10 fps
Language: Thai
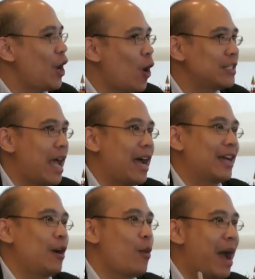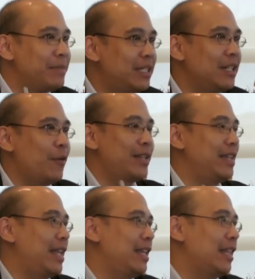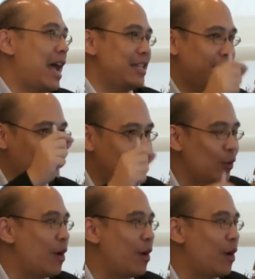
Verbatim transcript: นอกจากความเชื่อว่าเศรษฐกิจไทยจะฟื้น